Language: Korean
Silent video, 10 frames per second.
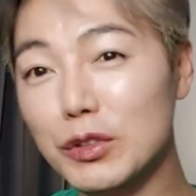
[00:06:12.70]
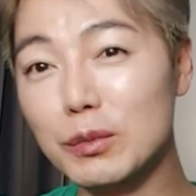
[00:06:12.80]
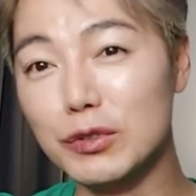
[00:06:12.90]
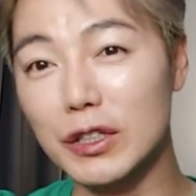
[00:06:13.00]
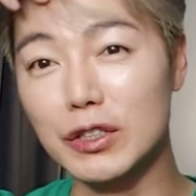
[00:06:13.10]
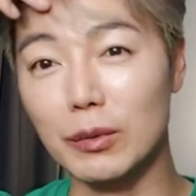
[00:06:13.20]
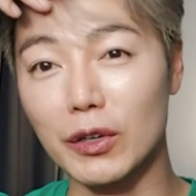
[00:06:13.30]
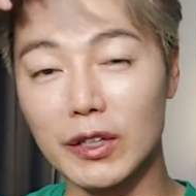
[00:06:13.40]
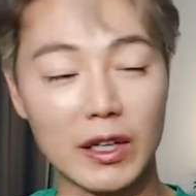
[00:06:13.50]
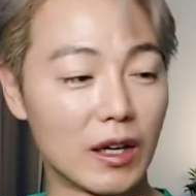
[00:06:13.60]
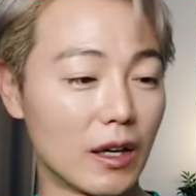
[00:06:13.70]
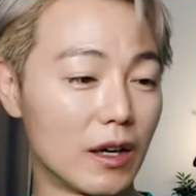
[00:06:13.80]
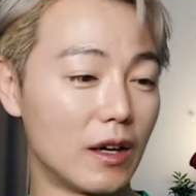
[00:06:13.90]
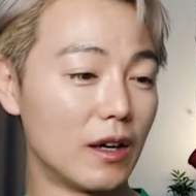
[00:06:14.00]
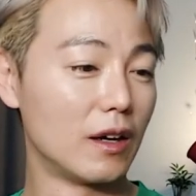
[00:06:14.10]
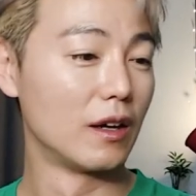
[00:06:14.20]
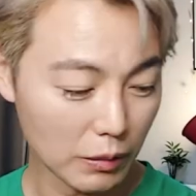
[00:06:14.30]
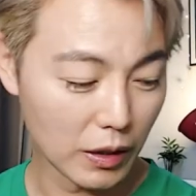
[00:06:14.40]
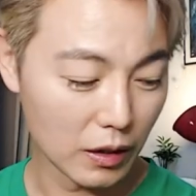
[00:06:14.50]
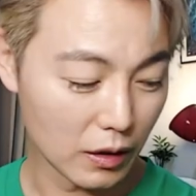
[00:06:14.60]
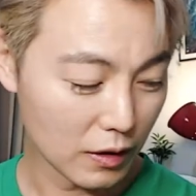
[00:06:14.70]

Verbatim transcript: 부들부들해져 머리가. 그 다음에